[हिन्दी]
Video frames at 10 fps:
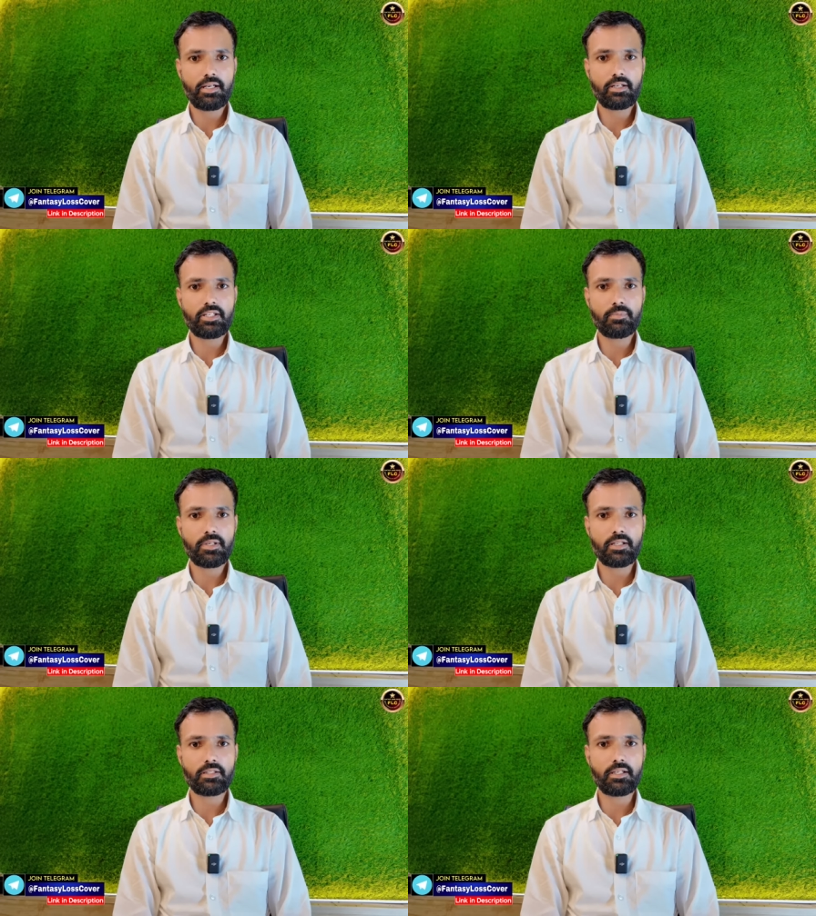एक
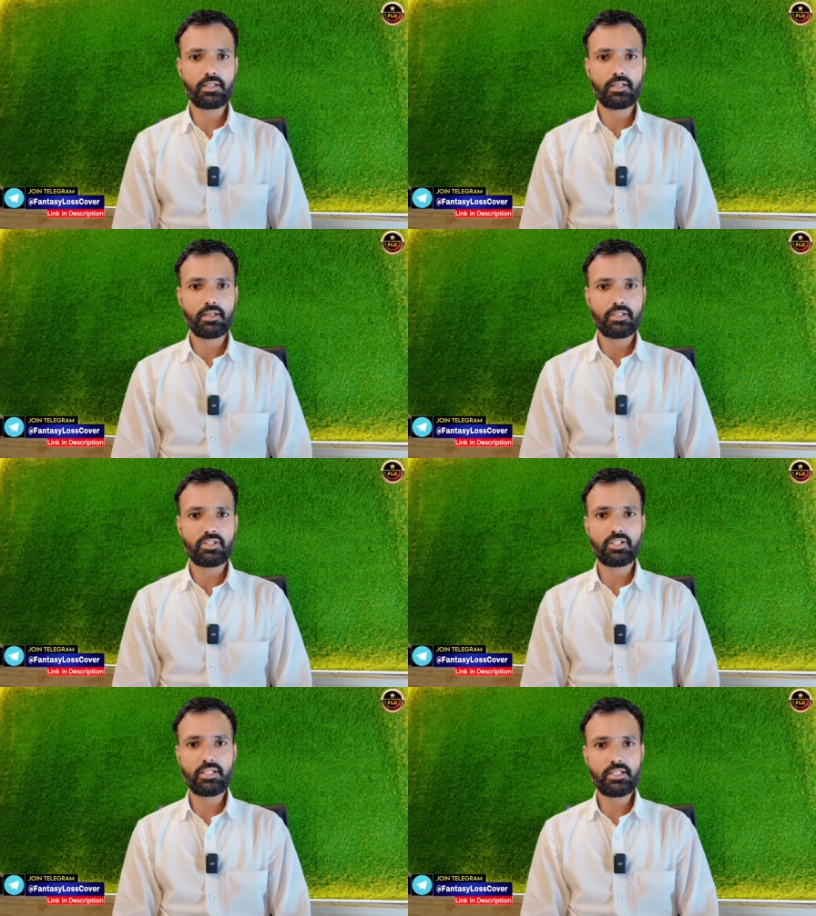टीम के अंदर
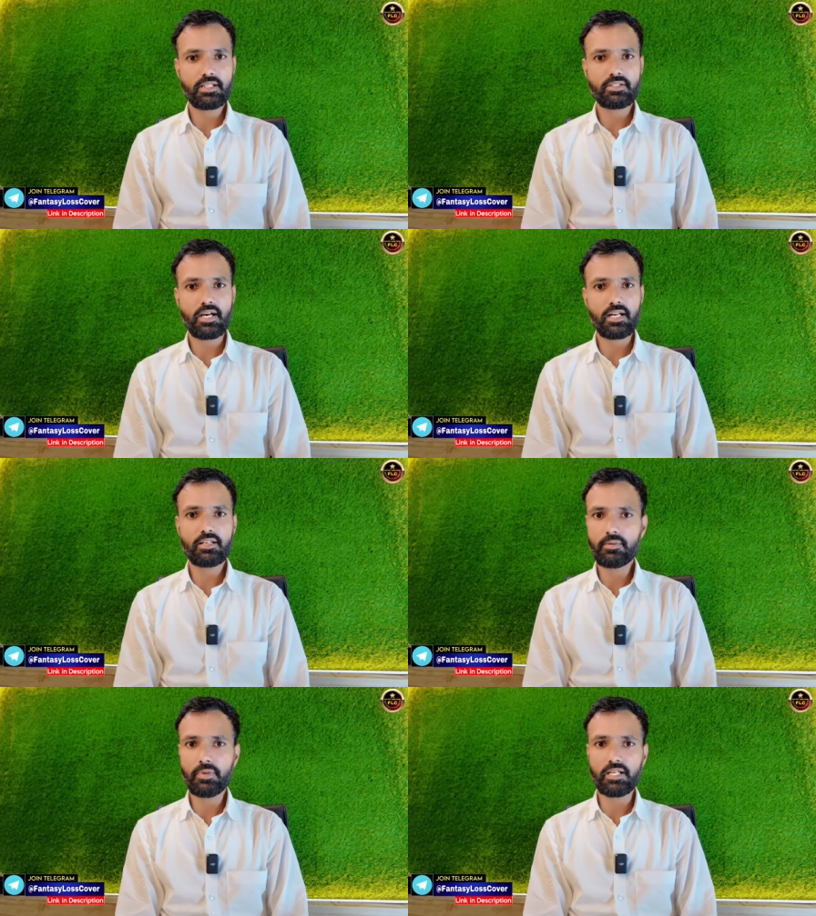तीन या चार
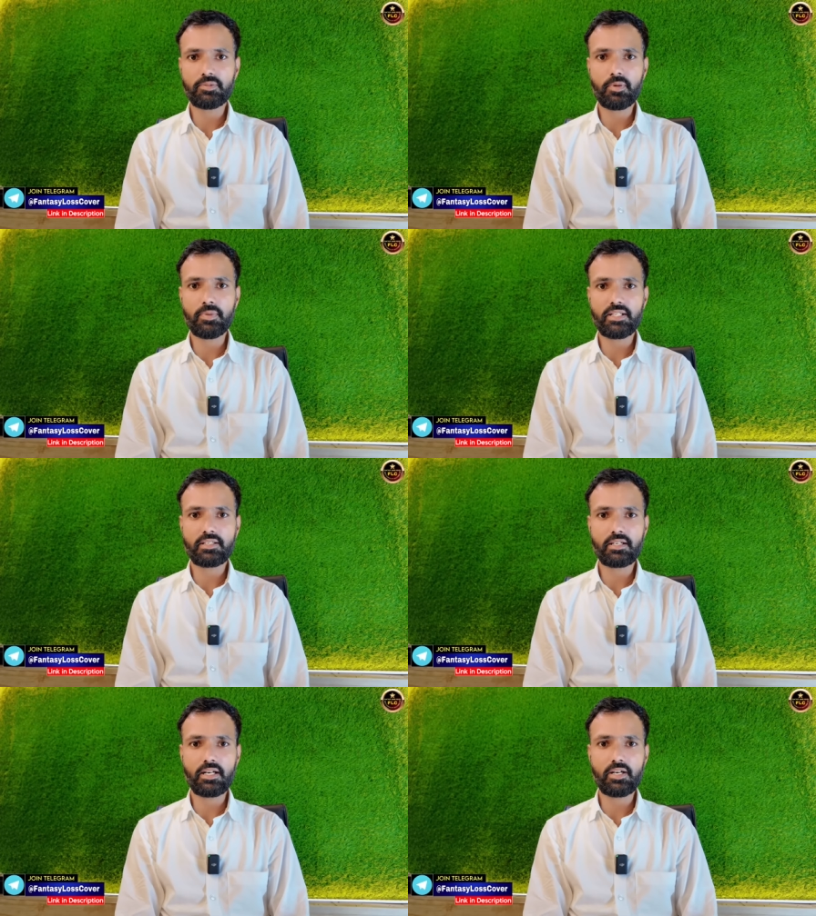ही मैक्सिमम
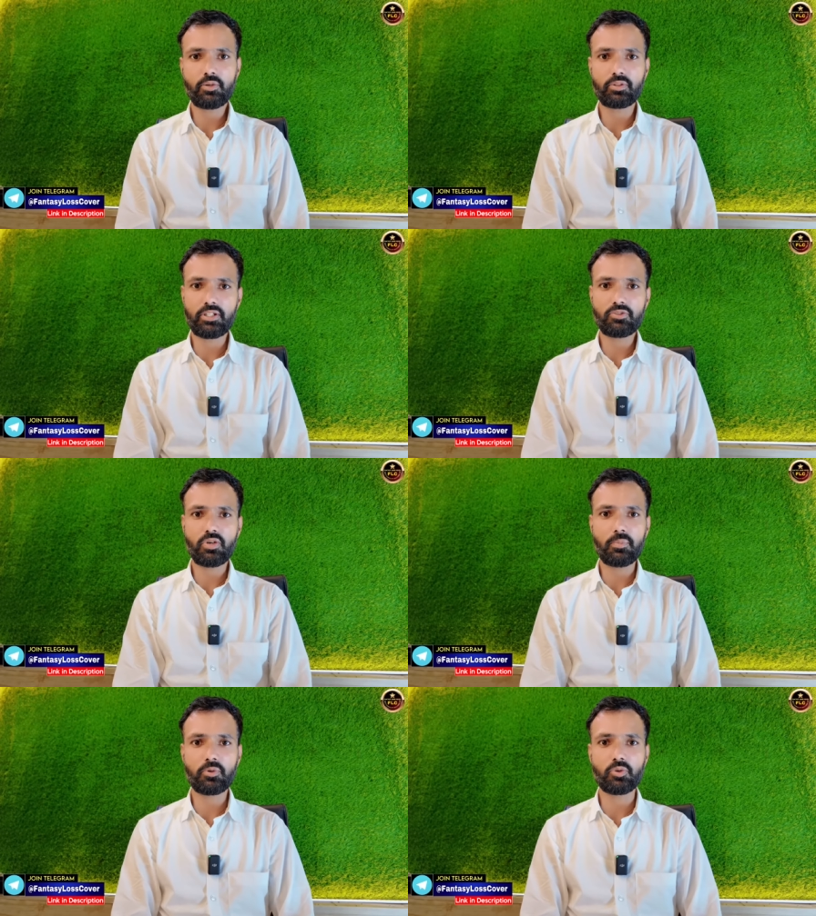ऐसे खिलाड़ी होते हैं
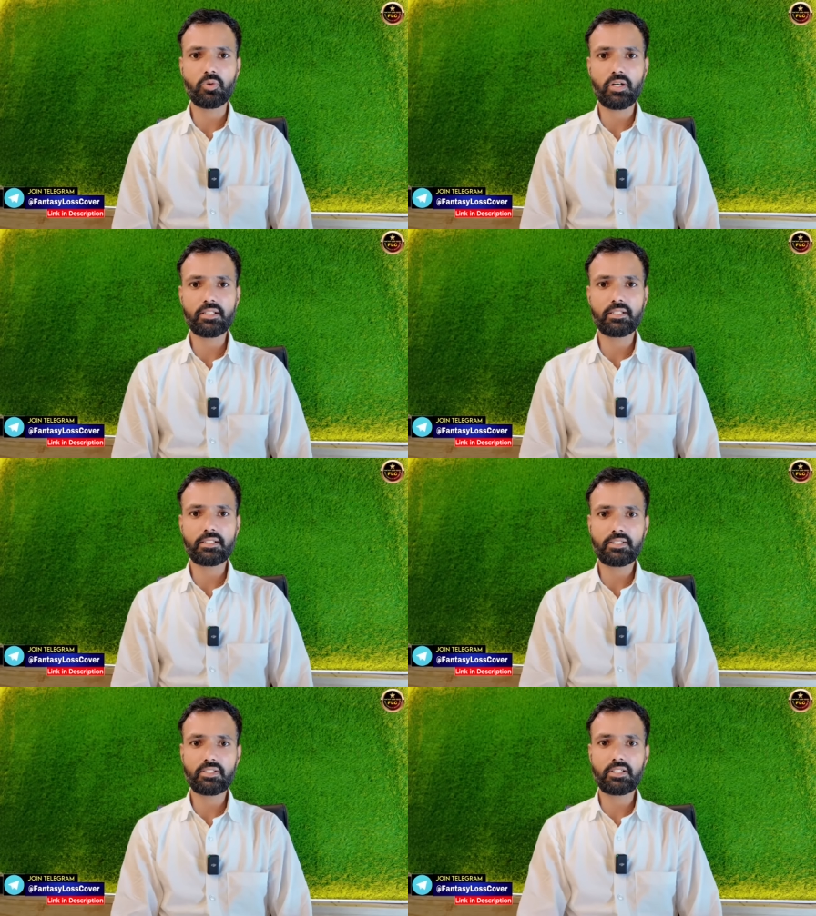जो आपको धोखा
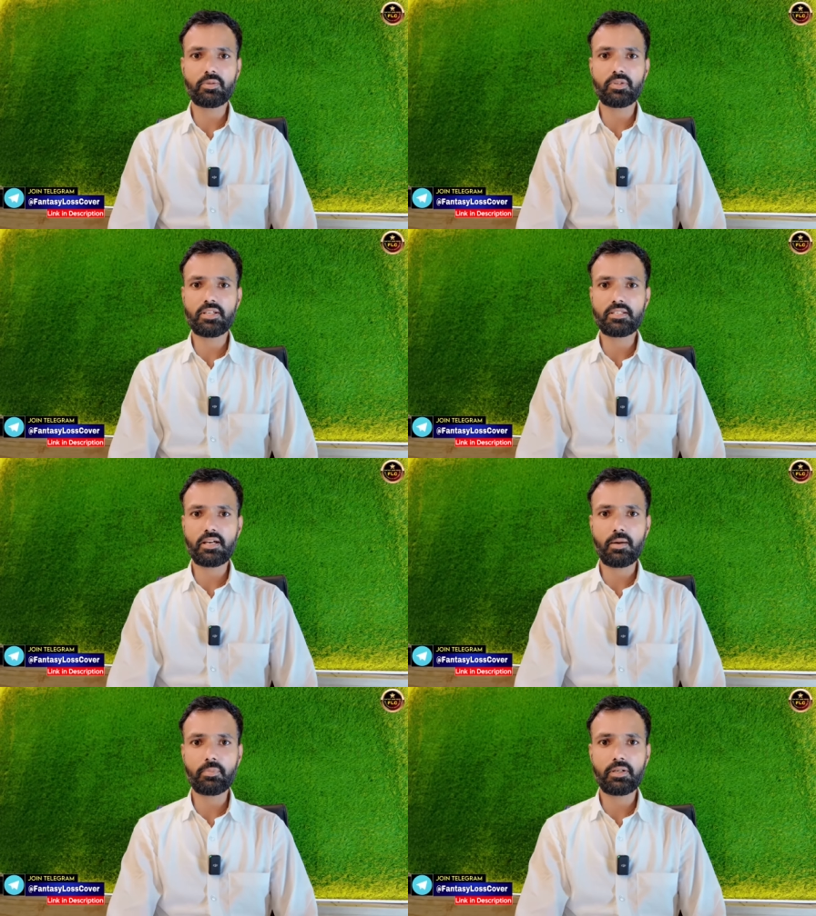देते हैं जिनकी वजह
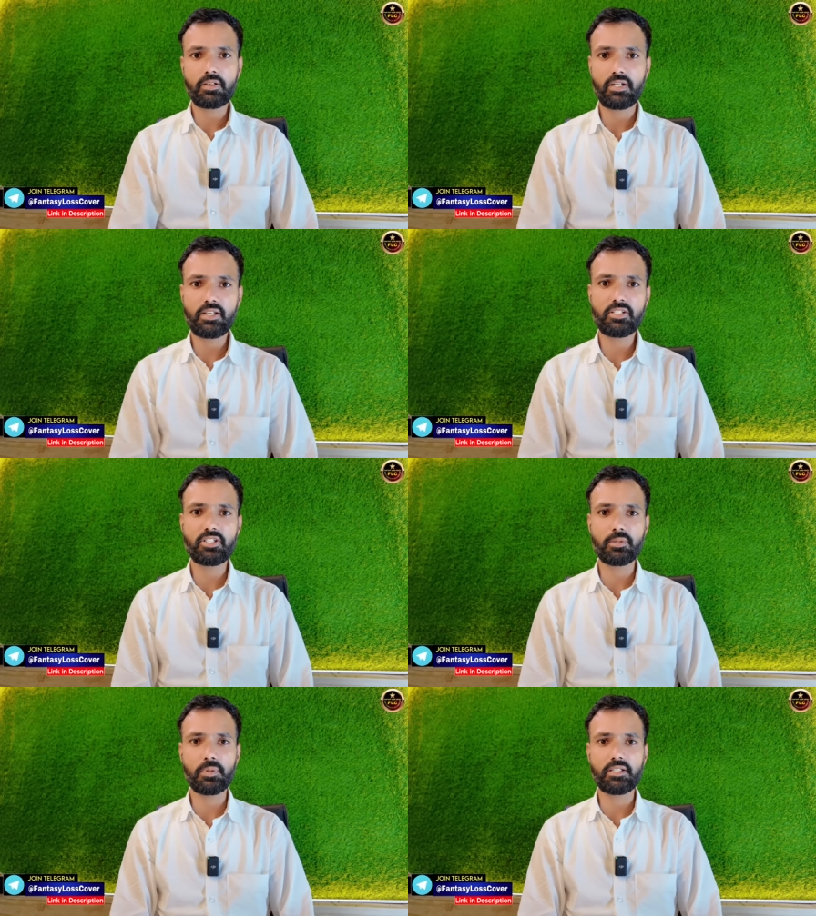से आप नहीं
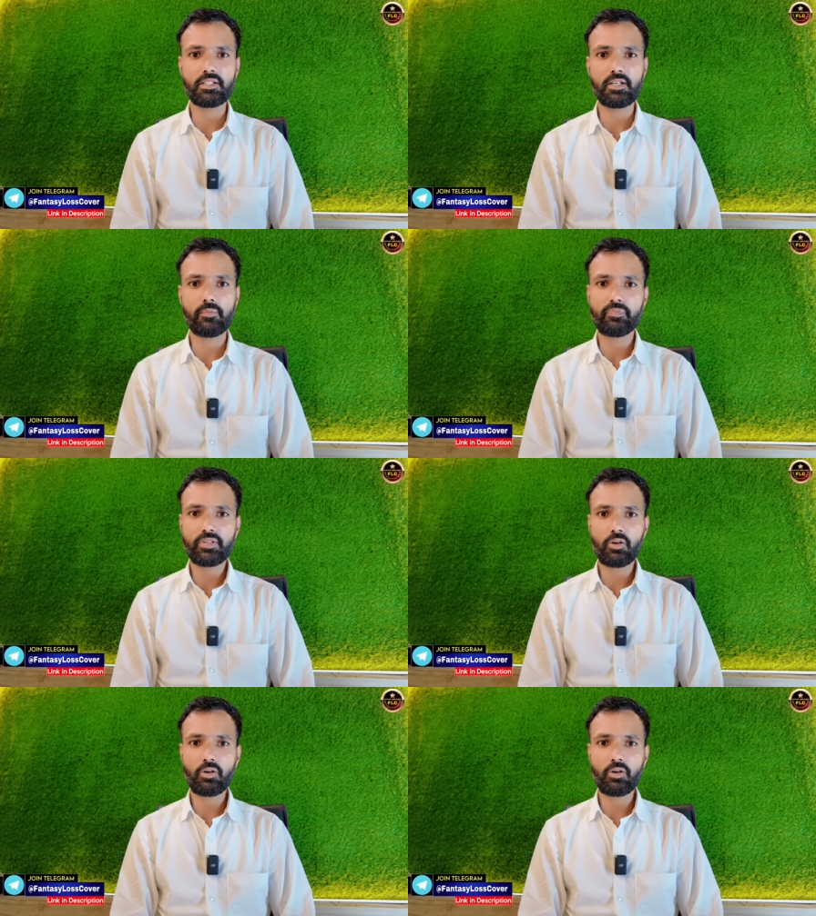जीत पाते हैं